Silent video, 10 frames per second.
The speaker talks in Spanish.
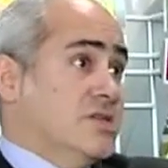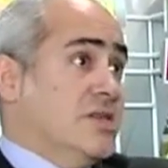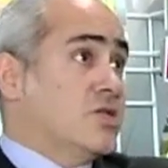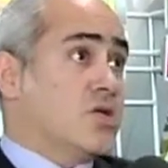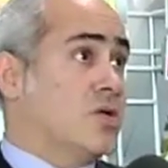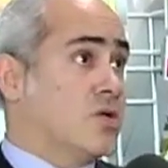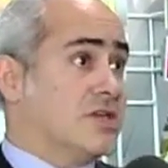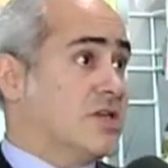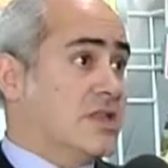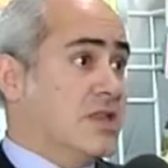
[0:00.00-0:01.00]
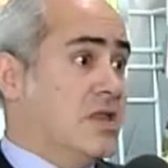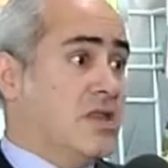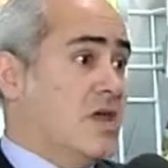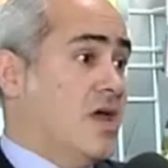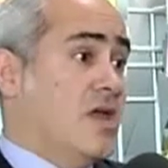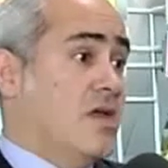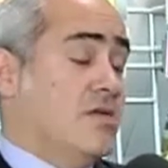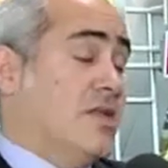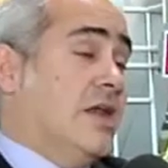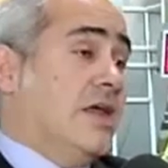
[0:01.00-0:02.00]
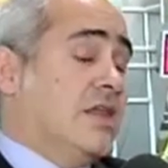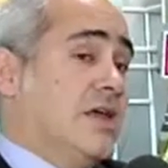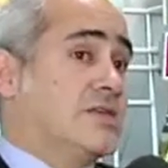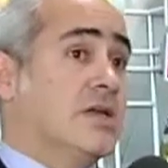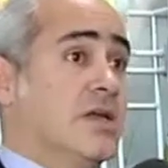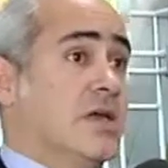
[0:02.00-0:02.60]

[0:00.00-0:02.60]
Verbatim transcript: dentro de lo que es la tendencia de, de alianzas.